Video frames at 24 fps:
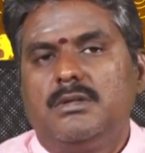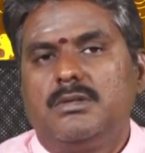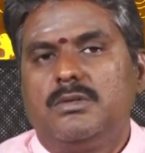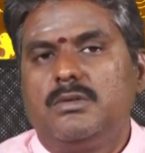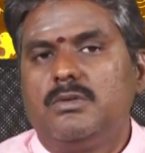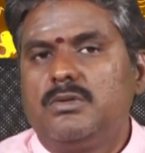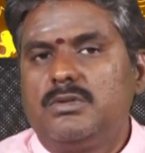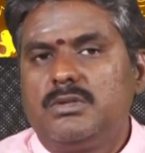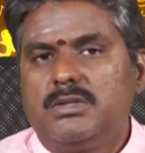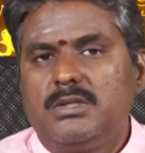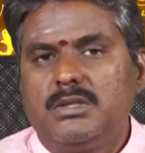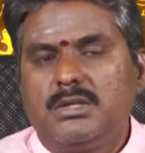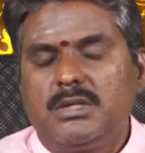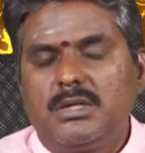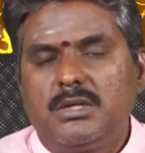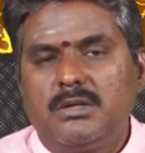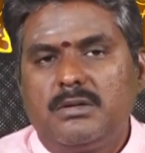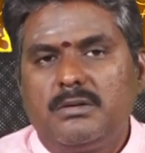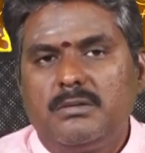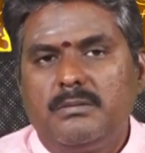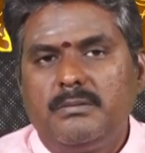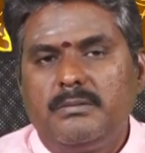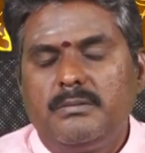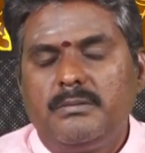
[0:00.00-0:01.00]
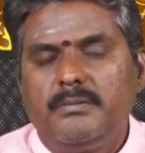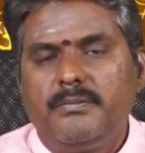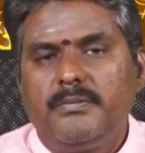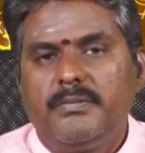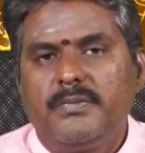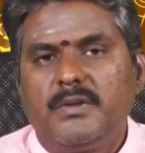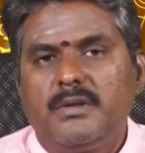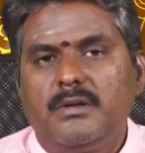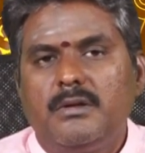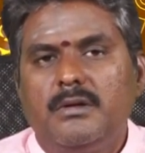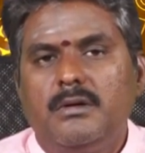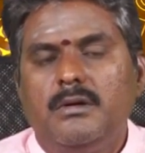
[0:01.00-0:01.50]
தொகுத்திருக்கிறோம்
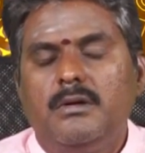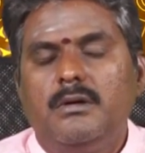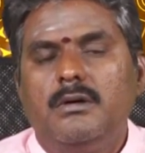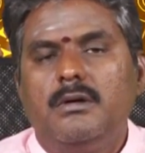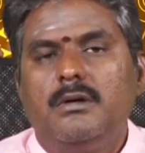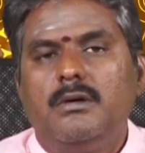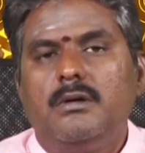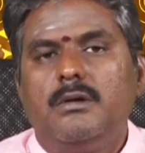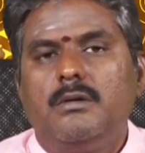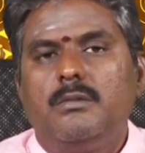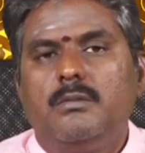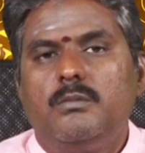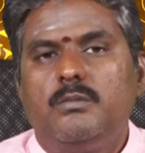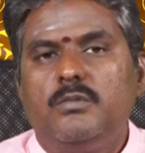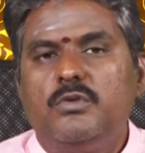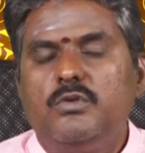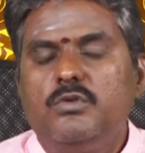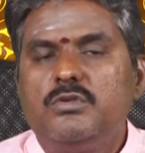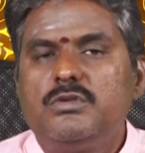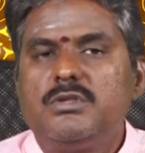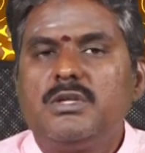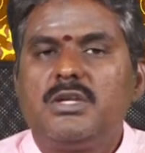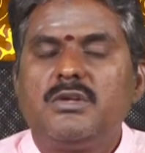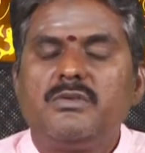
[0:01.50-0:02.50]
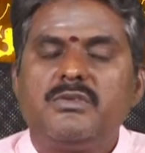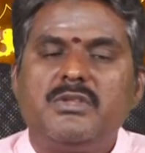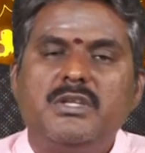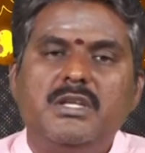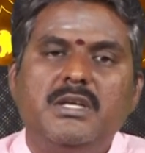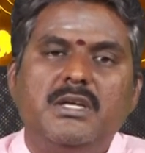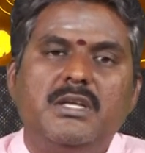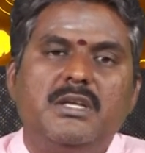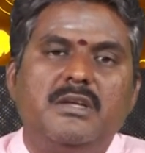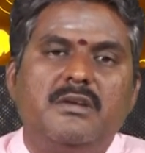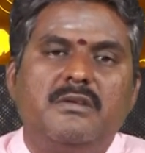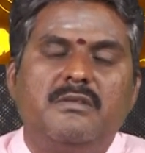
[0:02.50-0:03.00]
முந்நூற்றறுபது
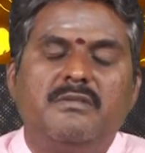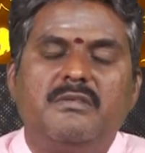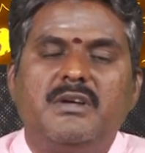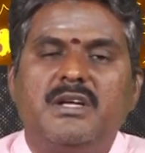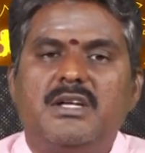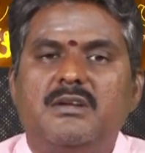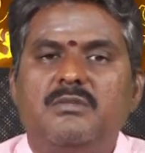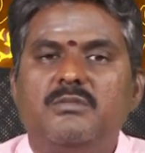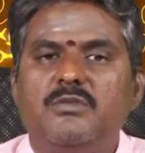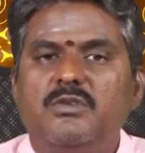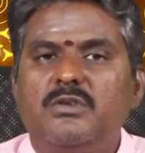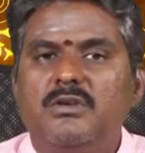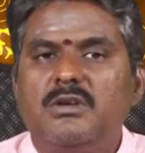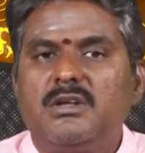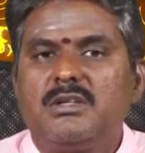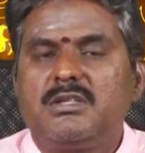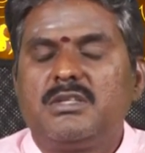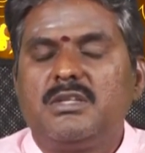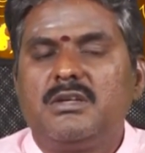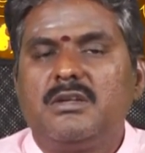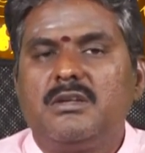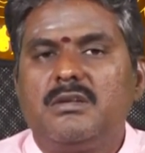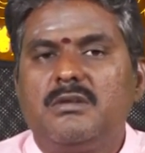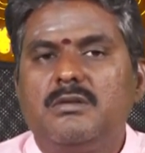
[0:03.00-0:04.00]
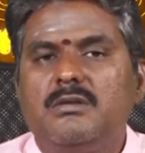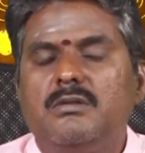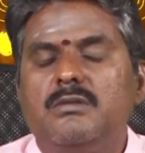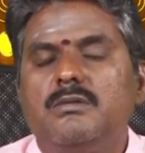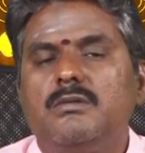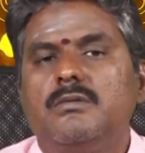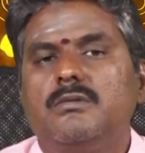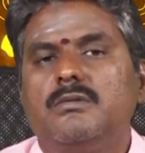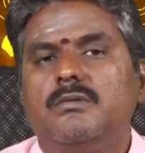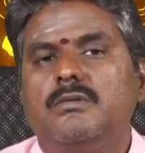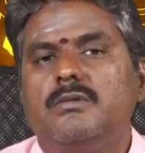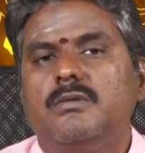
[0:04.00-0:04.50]
டிகிரி வட்டம் உங்களுக்கு தெரியும்
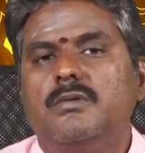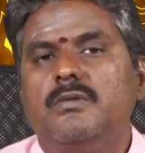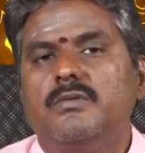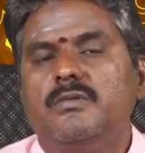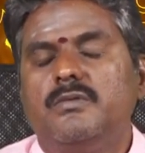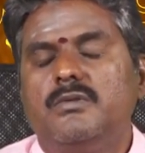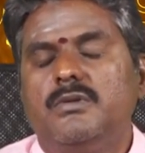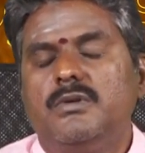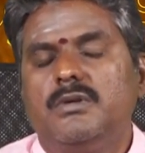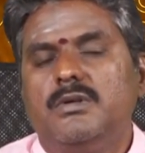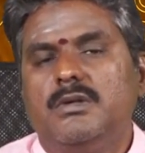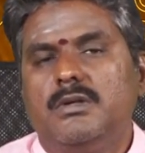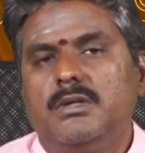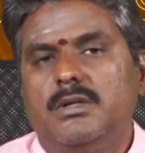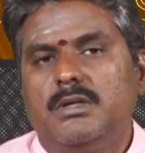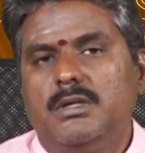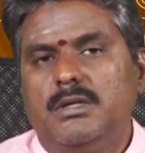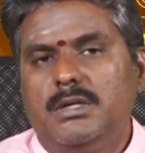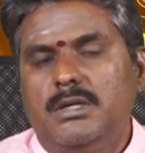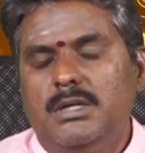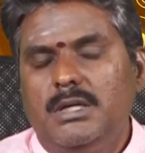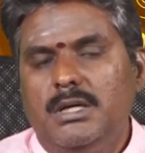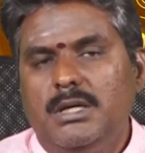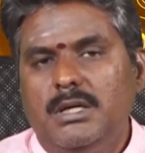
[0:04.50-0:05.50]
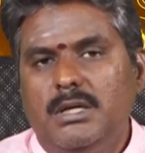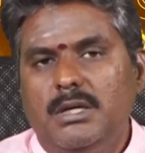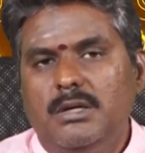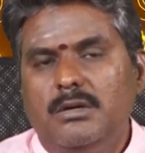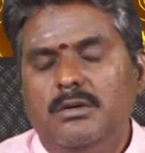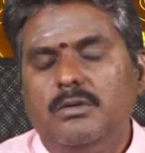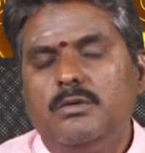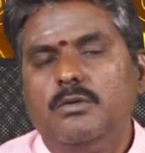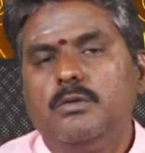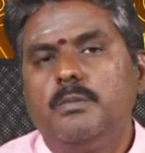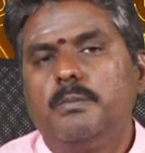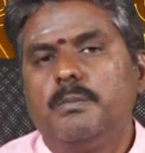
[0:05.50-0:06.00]
ஒவ்வொரு
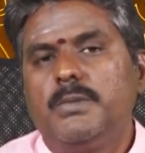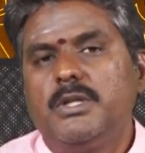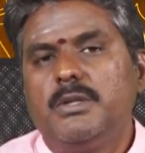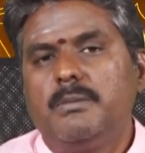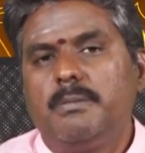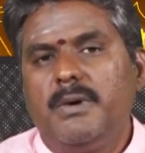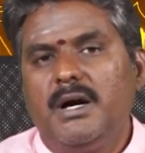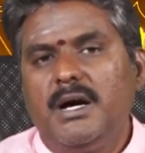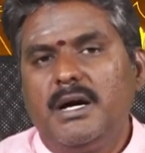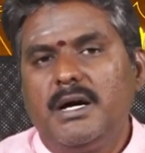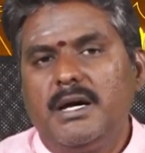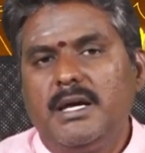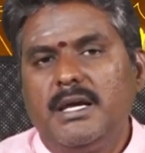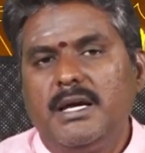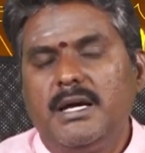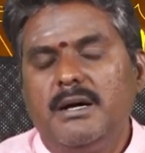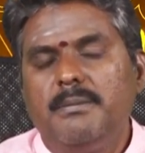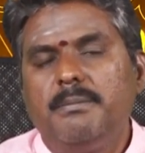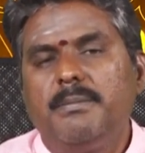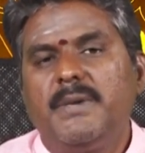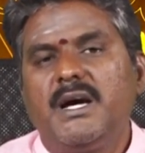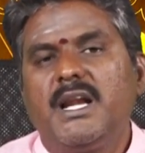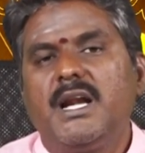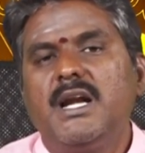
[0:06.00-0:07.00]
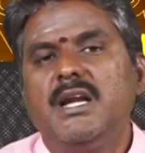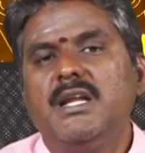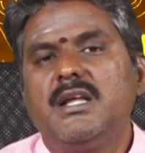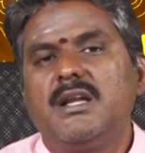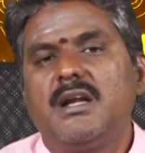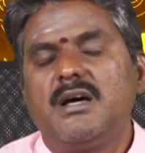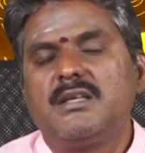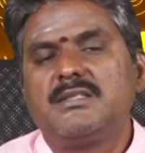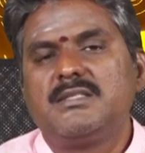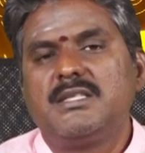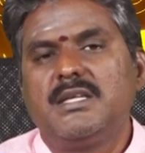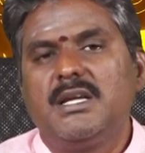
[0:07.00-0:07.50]
டிகிரியும் முப்பது பாகையாக பன்னெண்டு
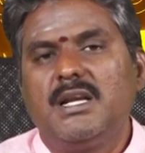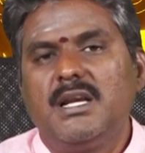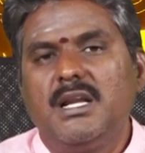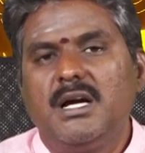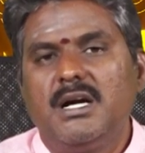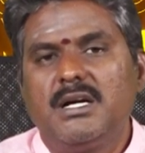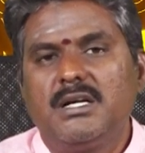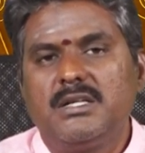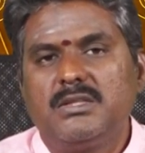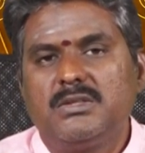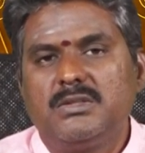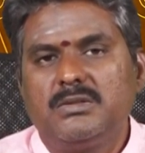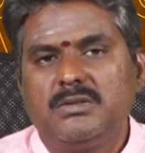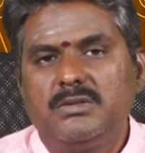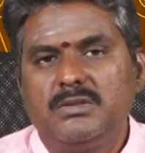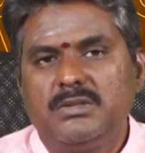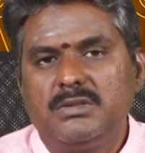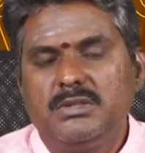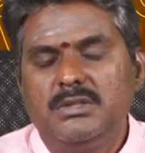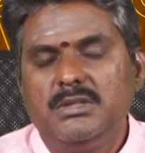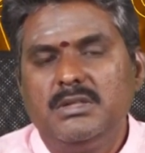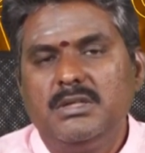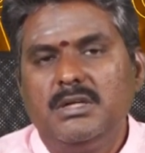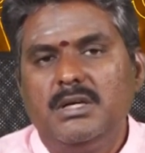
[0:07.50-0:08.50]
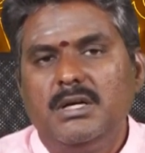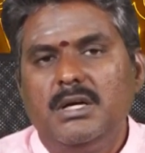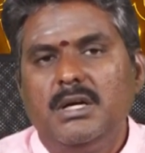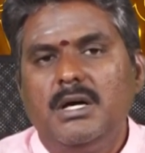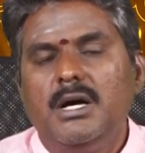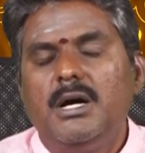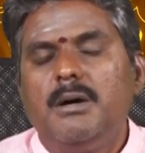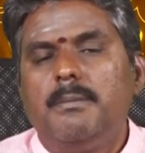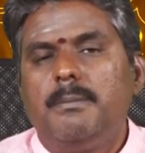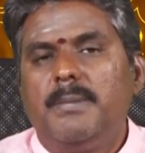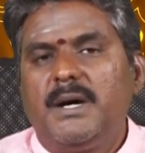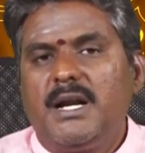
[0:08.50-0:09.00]
ராசிகளாக தொகுத்து
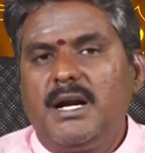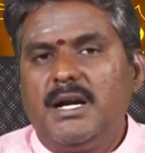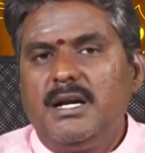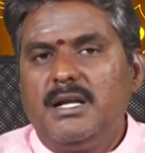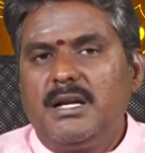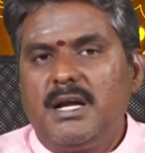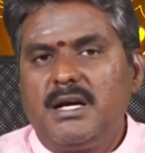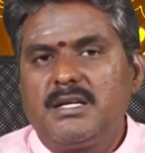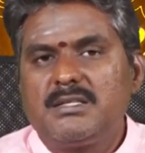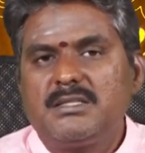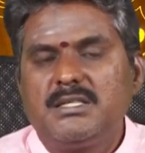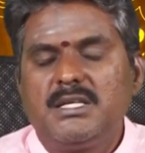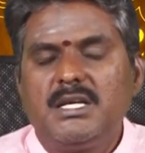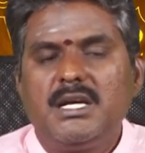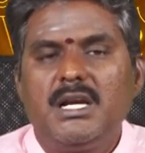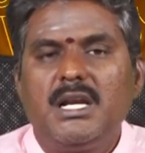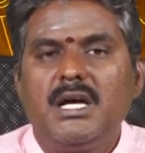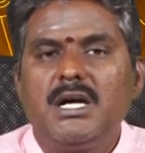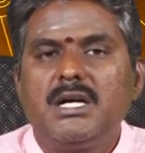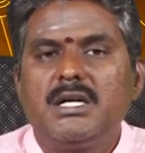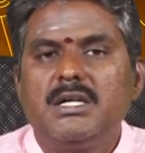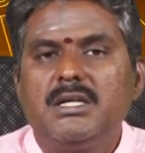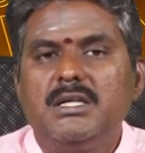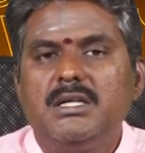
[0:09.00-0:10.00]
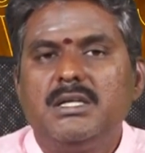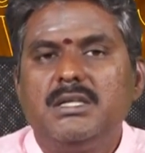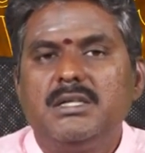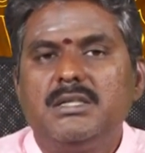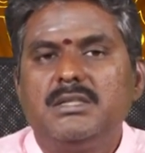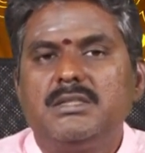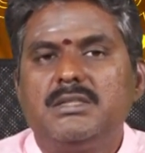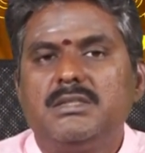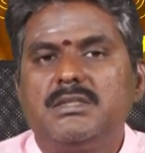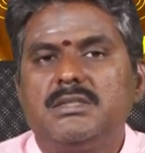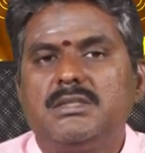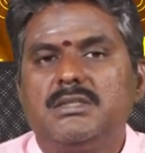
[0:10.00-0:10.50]
பன்னெண்டு ராசிகளாக
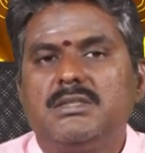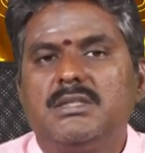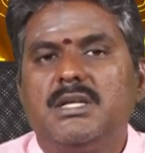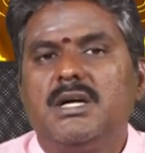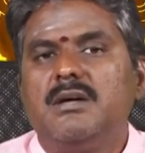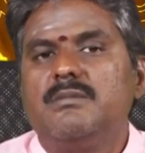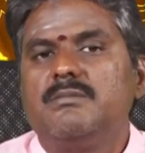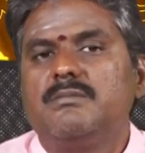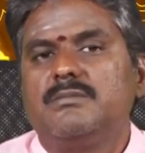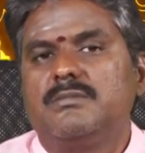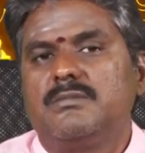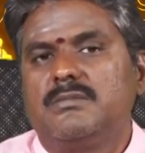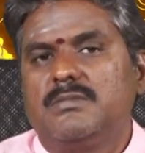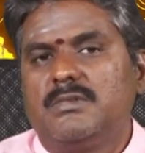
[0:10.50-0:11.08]
நாம்